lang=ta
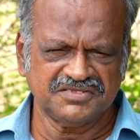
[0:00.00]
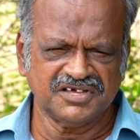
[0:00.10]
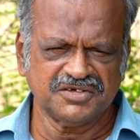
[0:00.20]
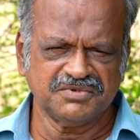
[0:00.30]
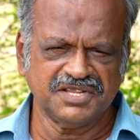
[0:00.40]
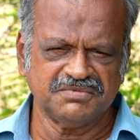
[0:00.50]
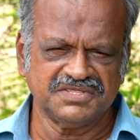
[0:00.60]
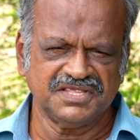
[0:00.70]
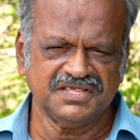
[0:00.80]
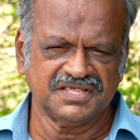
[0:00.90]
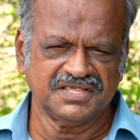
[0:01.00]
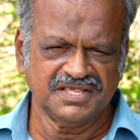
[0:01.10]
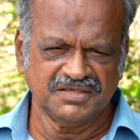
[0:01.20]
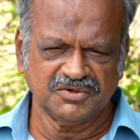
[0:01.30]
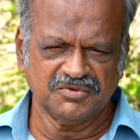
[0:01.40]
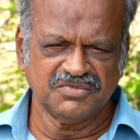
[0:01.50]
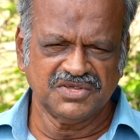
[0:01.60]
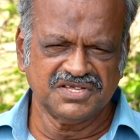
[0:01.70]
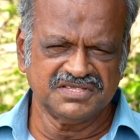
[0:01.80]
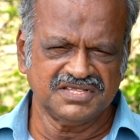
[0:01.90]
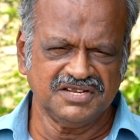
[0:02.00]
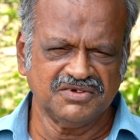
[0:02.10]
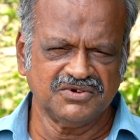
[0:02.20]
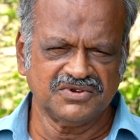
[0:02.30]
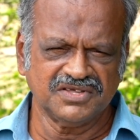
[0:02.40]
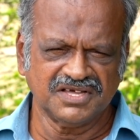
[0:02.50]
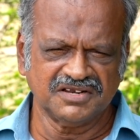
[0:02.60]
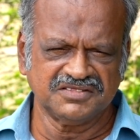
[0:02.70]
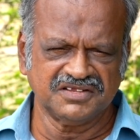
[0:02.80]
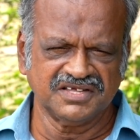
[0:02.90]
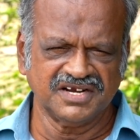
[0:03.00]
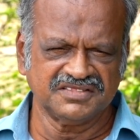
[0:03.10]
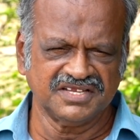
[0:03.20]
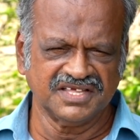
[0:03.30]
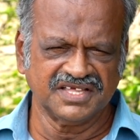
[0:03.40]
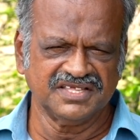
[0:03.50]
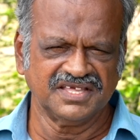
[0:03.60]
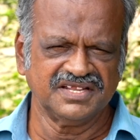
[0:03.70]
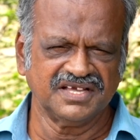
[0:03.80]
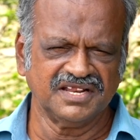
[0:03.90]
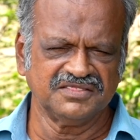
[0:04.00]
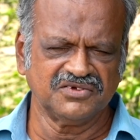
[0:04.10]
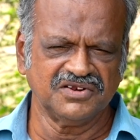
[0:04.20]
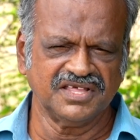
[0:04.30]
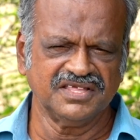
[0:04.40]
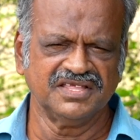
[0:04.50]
சாகுபடியை பற்றி ரொம்ப தெளிவாக ஒரு கருத்தரங்கம் நடத்தினாங்க அதில் கலந்து கொண்டேன்